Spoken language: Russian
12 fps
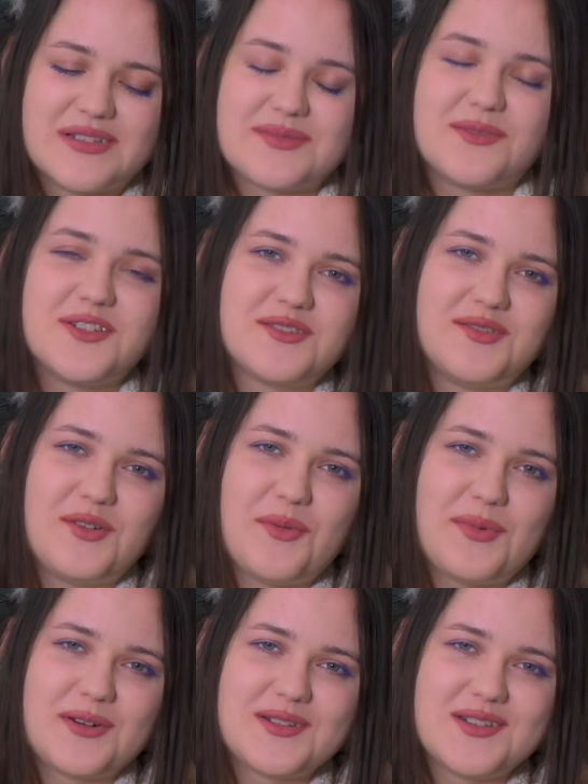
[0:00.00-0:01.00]
Возможно, у
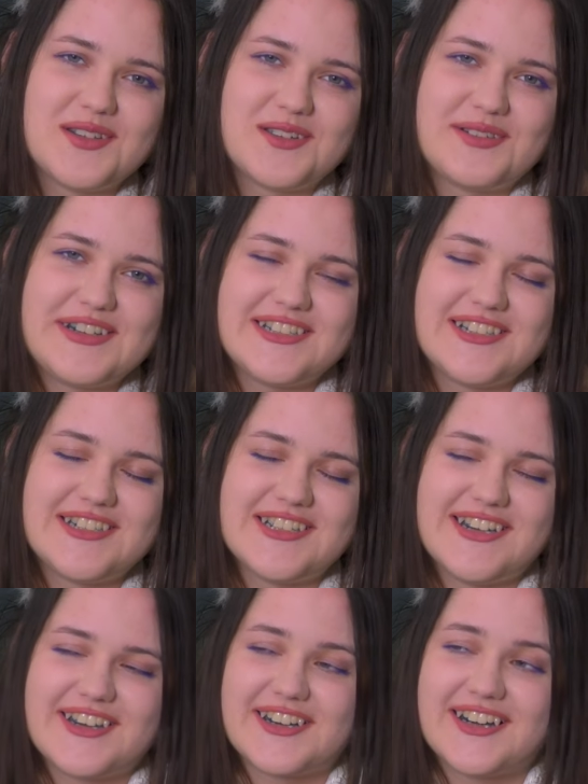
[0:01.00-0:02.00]
него просто не хватило
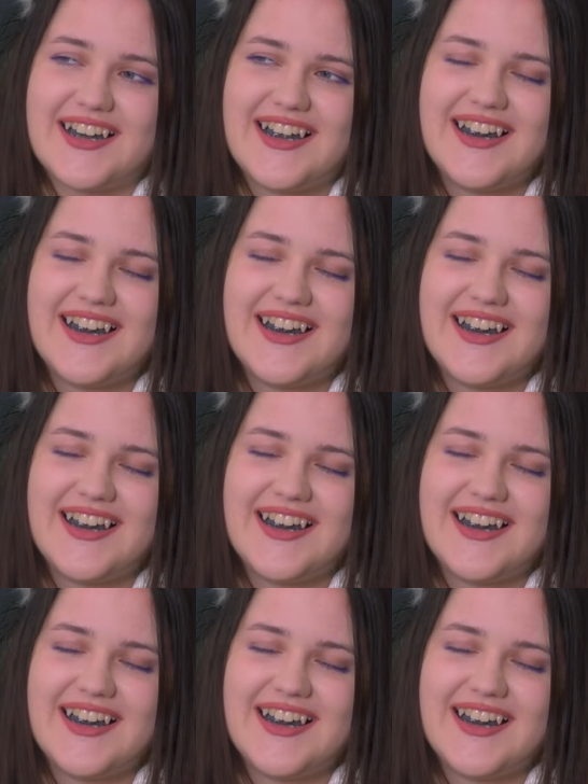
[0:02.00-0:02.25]
денег, да.